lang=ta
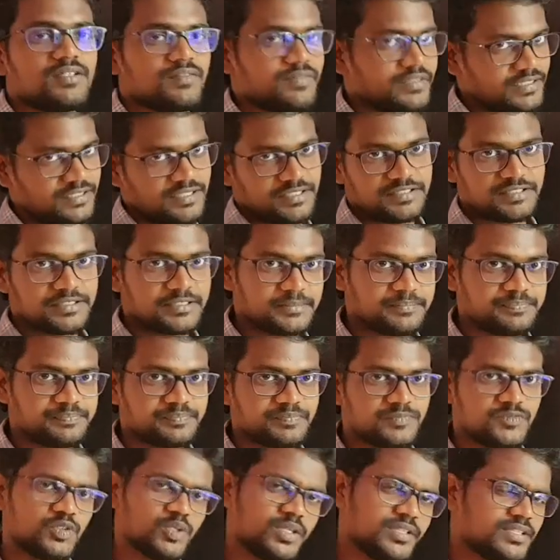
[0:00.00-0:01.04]
வந்துடுது
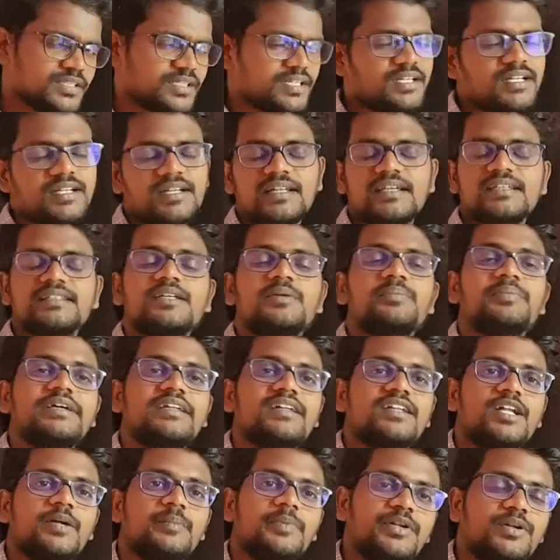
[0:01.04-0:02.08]
ஸோ அதனால் நான் இதை
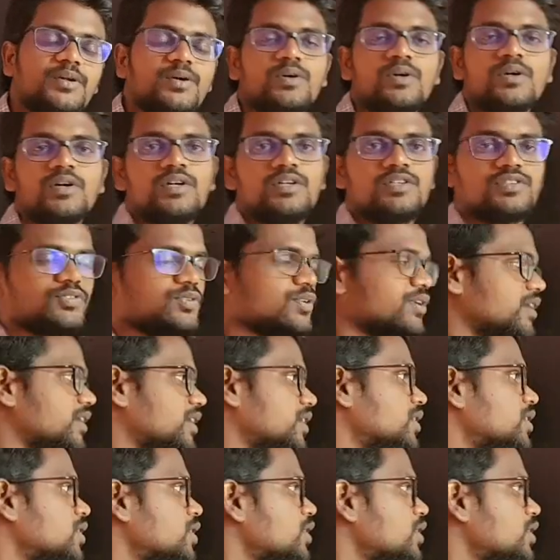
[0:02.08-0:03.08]
மிரர் அப்படின்னும் சொல்லலாம்